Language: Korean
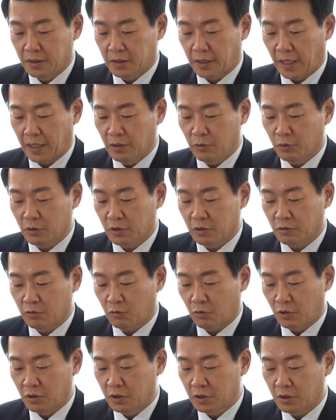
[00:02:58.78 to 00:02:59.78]
대의원하고
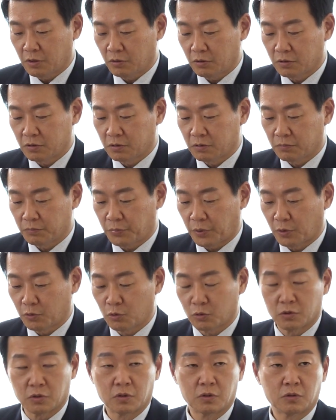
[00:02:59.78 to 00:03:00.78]
권리당원은
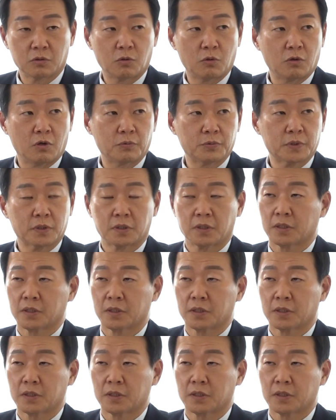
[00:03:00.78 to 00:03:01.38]
별도 등록 없이